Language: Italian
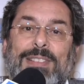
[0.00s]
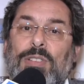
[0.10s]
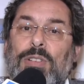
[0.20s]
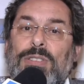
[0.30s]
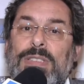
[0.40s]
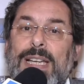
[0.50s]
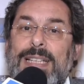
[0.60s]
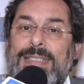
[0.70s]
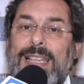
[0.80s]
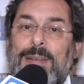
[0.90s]
sconta
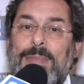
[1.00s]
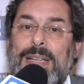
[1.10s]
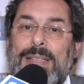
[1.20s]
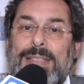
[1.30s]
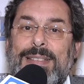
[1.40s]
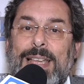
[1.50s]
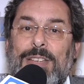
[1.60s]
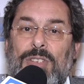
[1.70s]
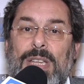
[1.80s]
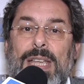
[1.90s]
in termini di
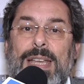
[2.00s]
seggi